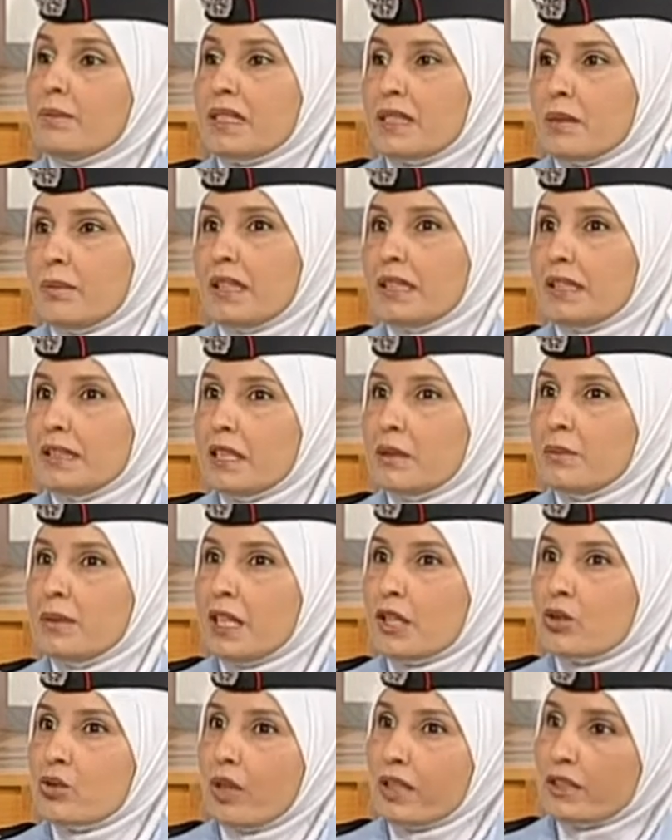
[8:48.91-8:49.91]
بس طبعا كثير
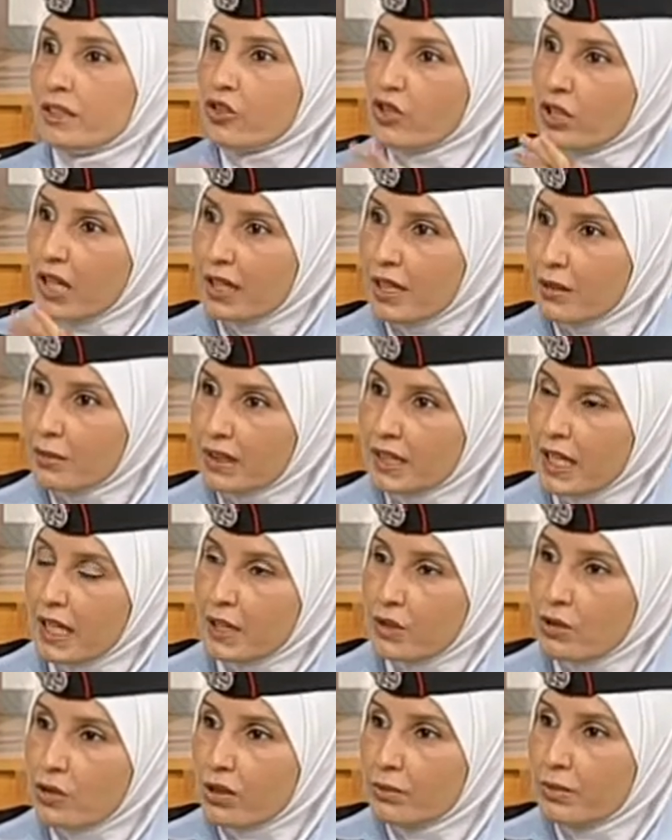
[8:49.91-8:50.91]
بيركزوا أكثر شيء على
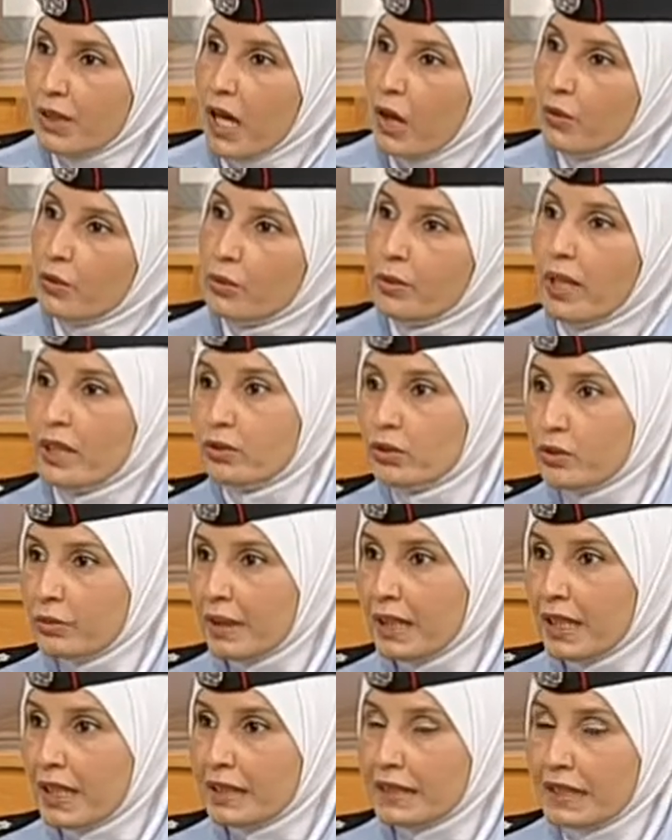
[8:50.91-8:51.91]
المدارس خصوصا بيحاولوا يبعثوا
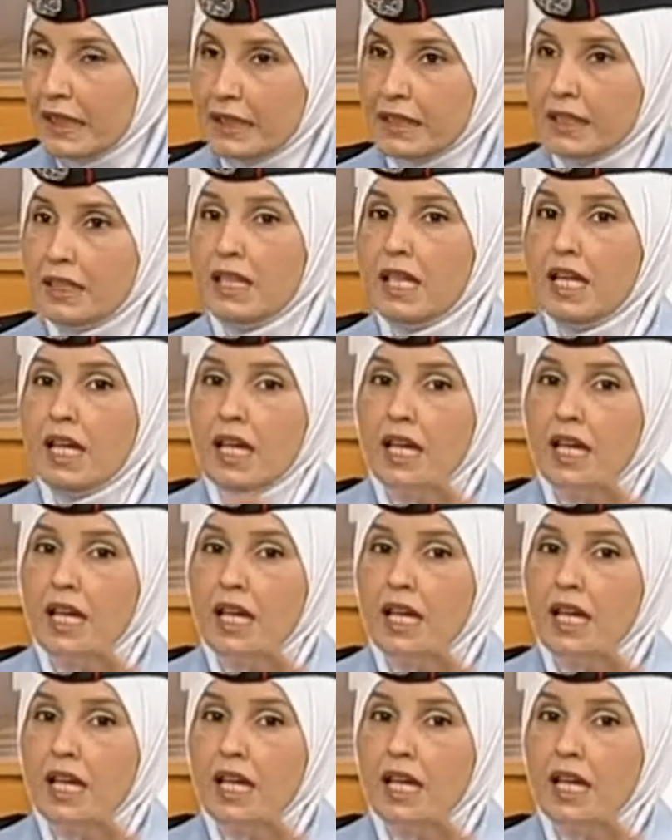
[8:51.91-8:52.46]
البنات يعني